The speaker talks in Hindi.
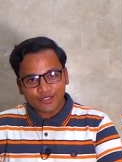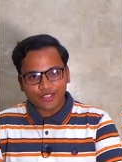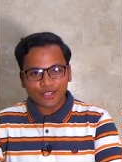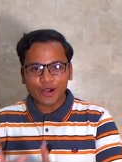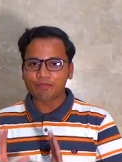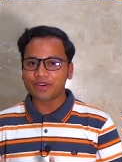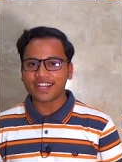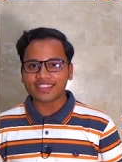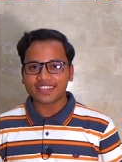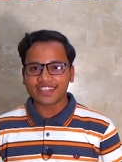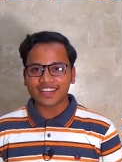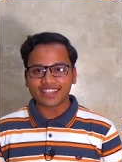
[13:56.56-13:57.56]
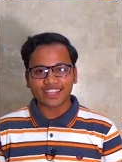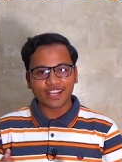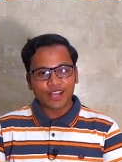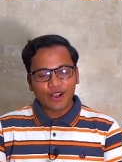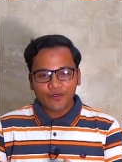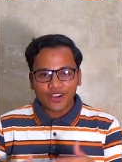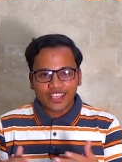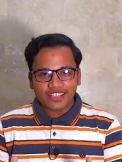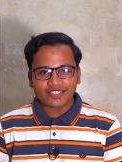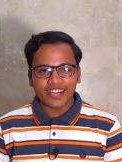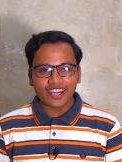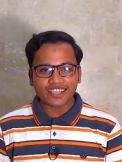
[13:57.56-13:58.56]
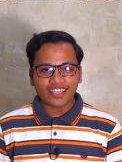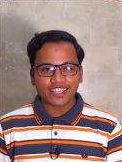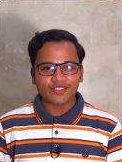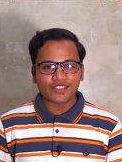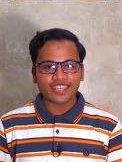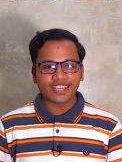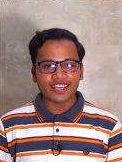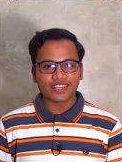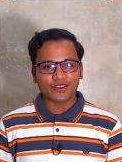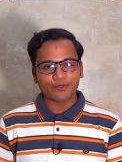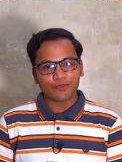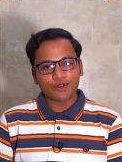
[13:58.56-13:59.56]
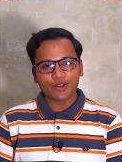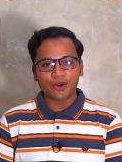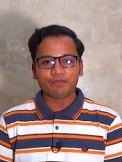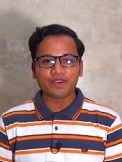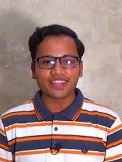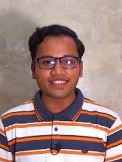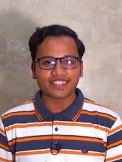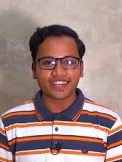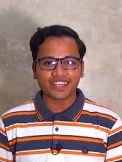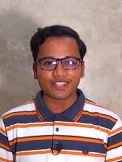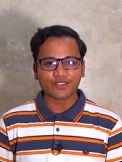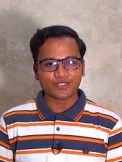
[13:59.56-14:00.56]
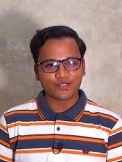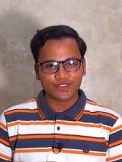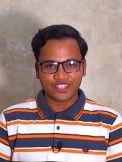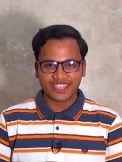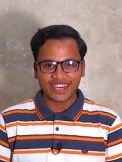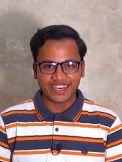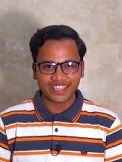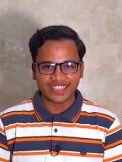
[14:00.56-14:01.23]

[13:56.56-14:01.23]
उससे कॉम्पिटिशन करती है वहीं स्टार्ट करती है विस्लिंग करना और फुल कॉम्पिटिशन करती है उसको फुल टक्कर